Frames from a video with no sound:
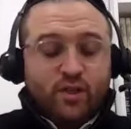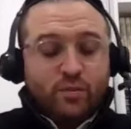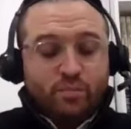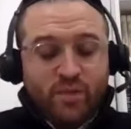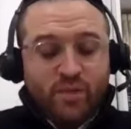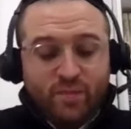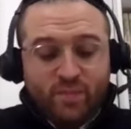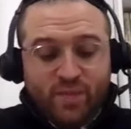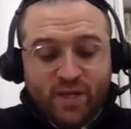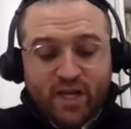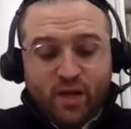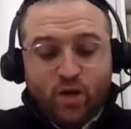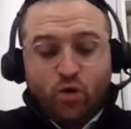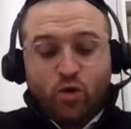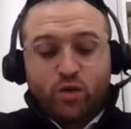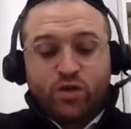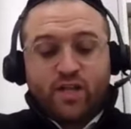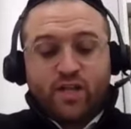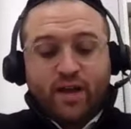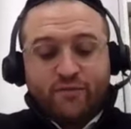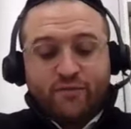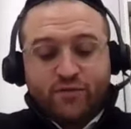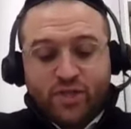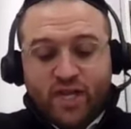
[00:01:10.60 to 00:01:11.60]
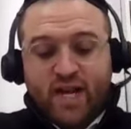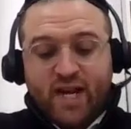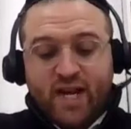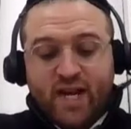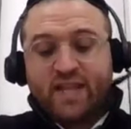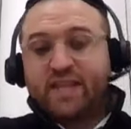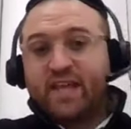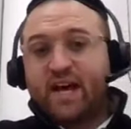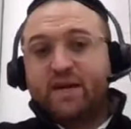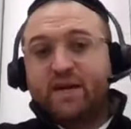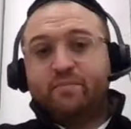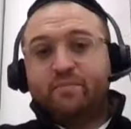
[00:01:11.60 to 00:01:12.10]
Mi birkotav shel
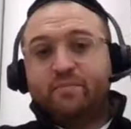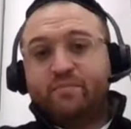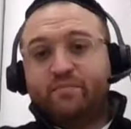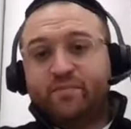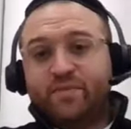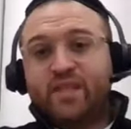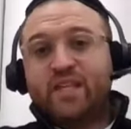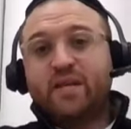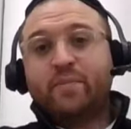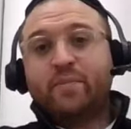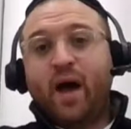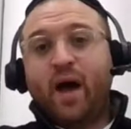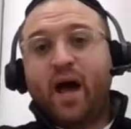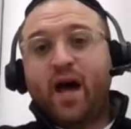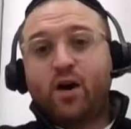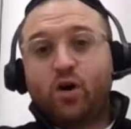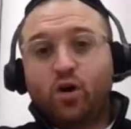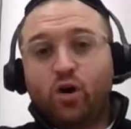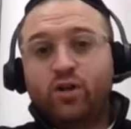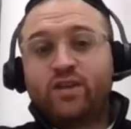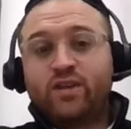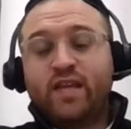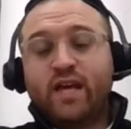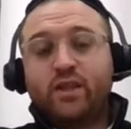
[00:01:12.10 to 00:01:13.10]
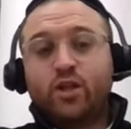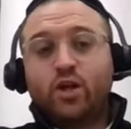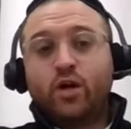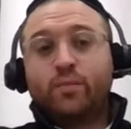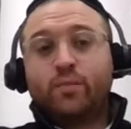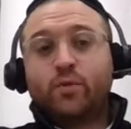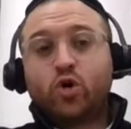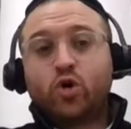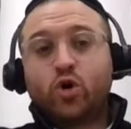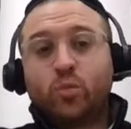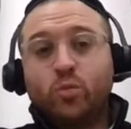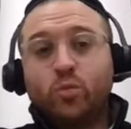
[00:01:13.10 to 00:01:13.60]
adam, des brachot d'un
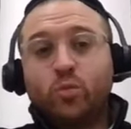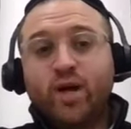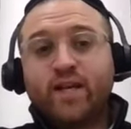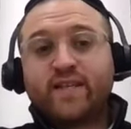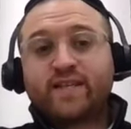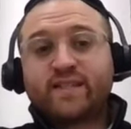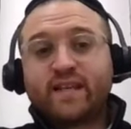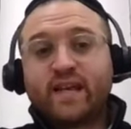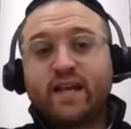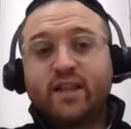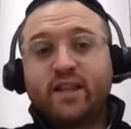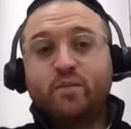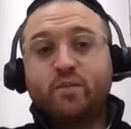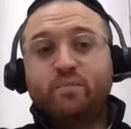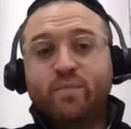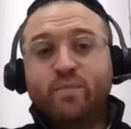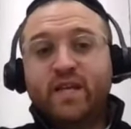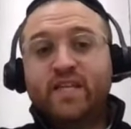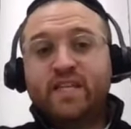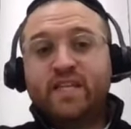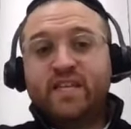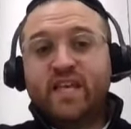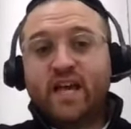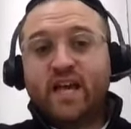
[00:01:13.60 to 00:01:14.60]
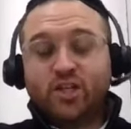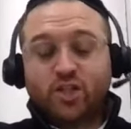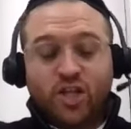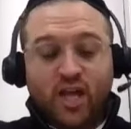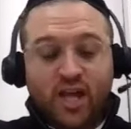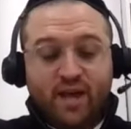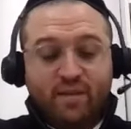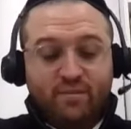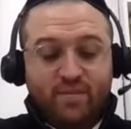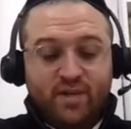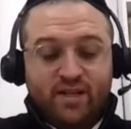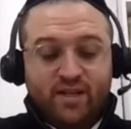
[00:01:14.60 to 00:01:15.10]
homme, comment est-ce qu'un homme bénit
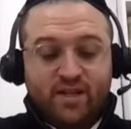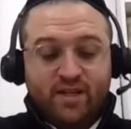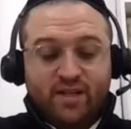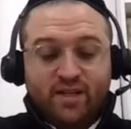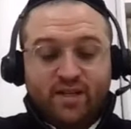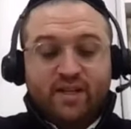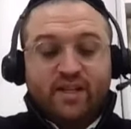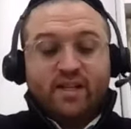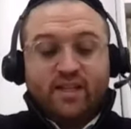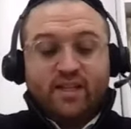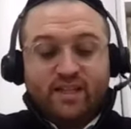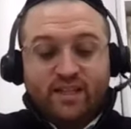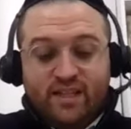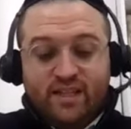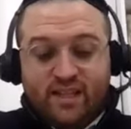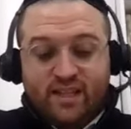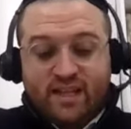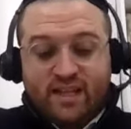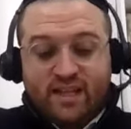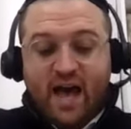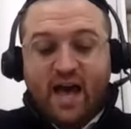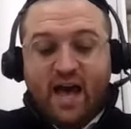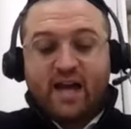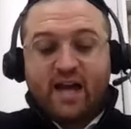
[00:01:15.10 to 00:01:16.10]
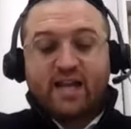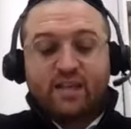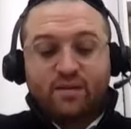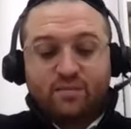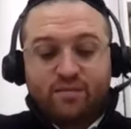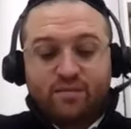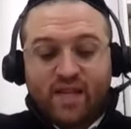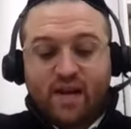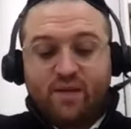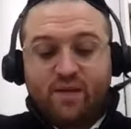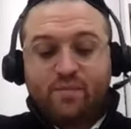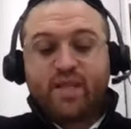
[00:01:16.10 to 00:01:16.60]
Hachem Nikar
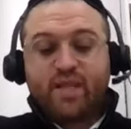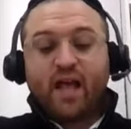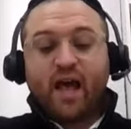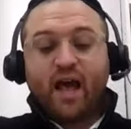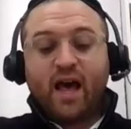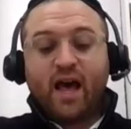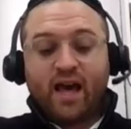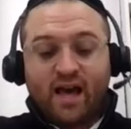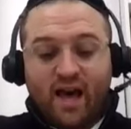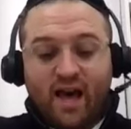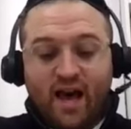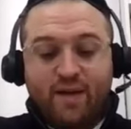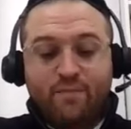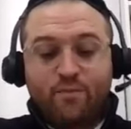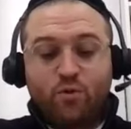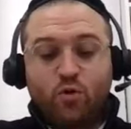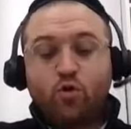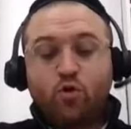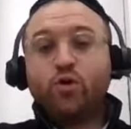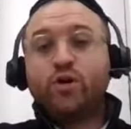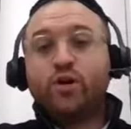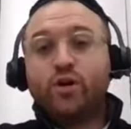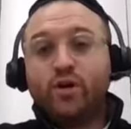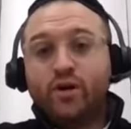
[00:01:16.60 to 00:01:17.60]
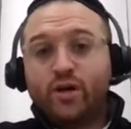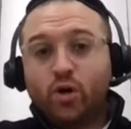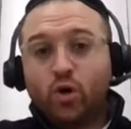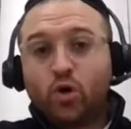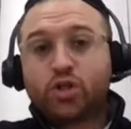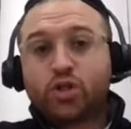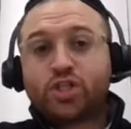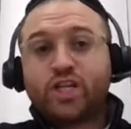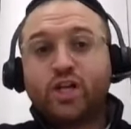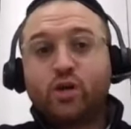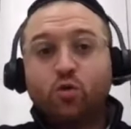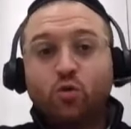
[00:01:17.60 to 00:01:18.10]
im ou
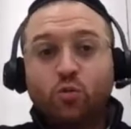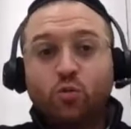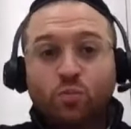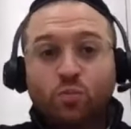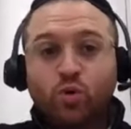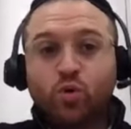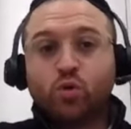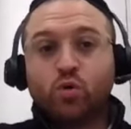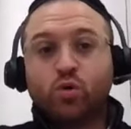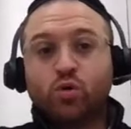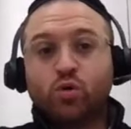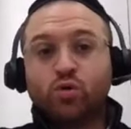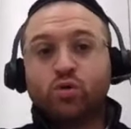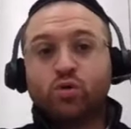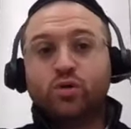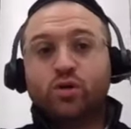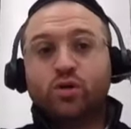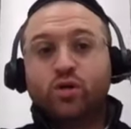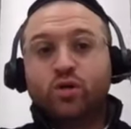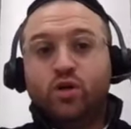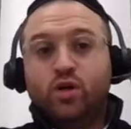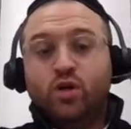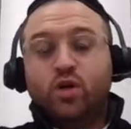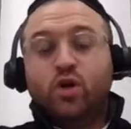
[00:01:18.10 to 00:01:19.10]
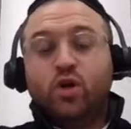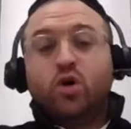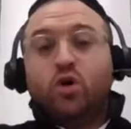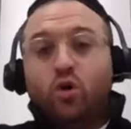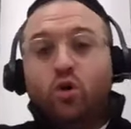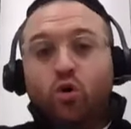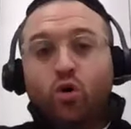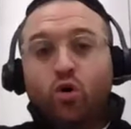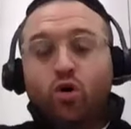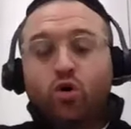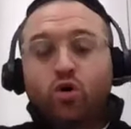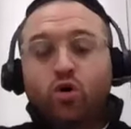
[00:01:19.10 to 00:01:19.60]

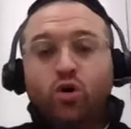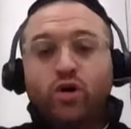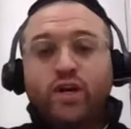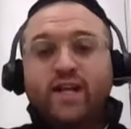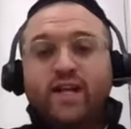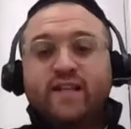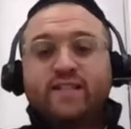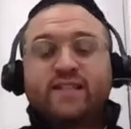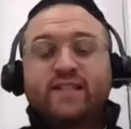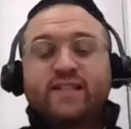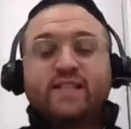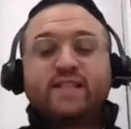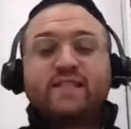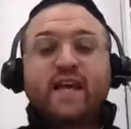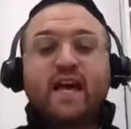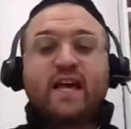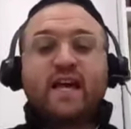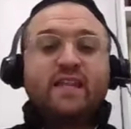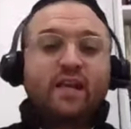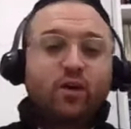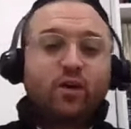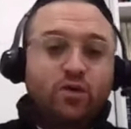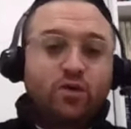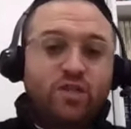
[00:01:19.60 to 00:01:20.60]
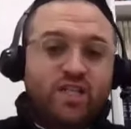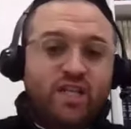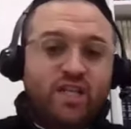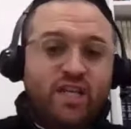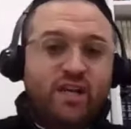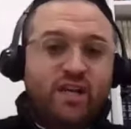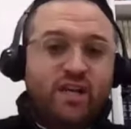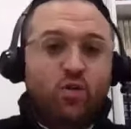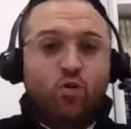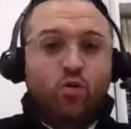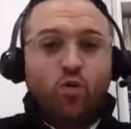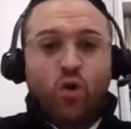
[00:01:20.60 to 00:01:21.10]
On reconnaît si c'est un
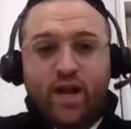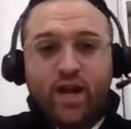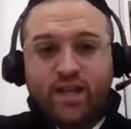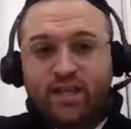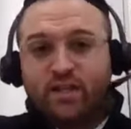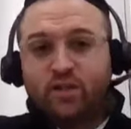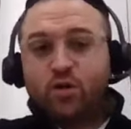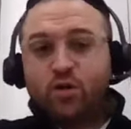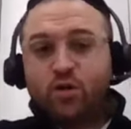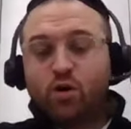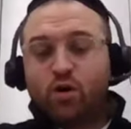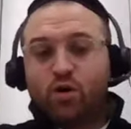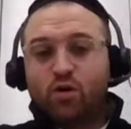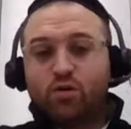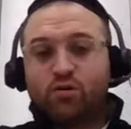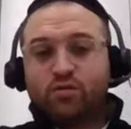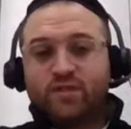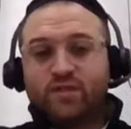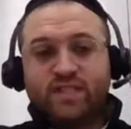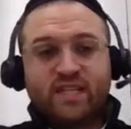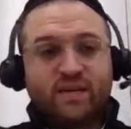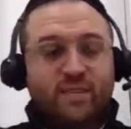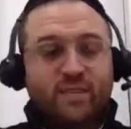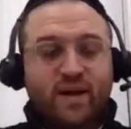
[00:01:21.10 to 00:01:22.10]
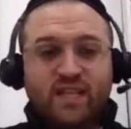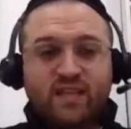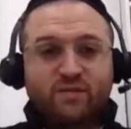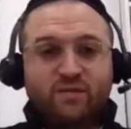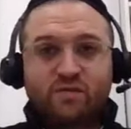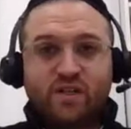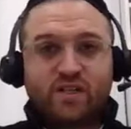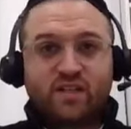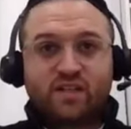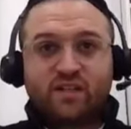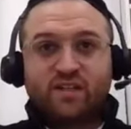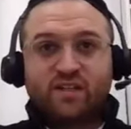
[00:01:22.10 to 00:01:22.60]
érudit ou un ignorant. C'est
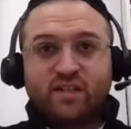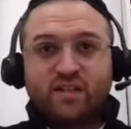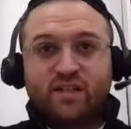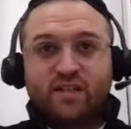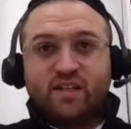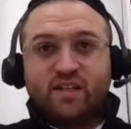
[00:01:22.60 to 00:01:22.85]
magnifique.